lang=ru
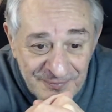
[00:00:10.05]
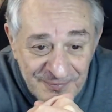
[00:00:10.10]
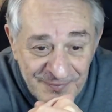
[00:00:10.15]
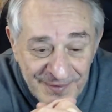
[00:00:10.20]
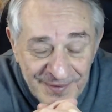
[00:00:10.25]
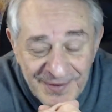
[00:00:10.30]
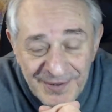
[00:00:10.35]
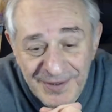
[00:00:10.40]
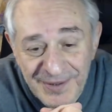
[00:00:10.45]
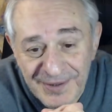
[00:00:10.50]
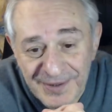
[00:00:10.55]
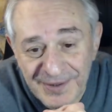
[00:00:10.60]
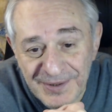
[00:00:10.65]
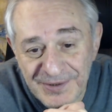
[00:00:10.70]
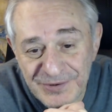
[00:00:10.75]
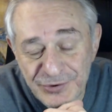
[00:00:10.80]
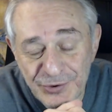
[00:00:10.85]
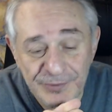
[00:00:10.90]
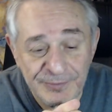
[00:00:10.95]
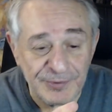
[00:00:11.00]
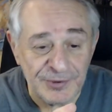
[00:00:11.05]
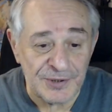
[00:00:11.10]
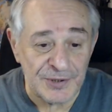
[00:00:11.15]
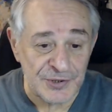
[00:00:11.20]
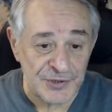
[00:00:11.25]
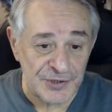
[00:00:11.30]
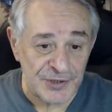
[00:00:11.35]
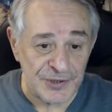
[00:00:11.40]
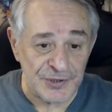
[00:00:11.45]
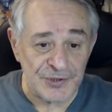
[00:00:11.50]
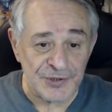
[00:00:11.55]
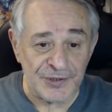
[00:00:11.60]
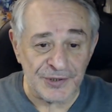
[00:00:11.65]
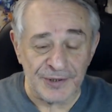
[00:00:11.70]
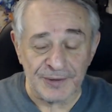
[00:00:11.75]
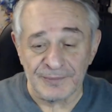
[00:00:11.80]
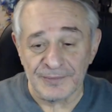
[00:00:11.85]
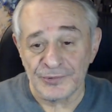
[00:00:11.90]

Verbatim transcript: да, особенно женщинам.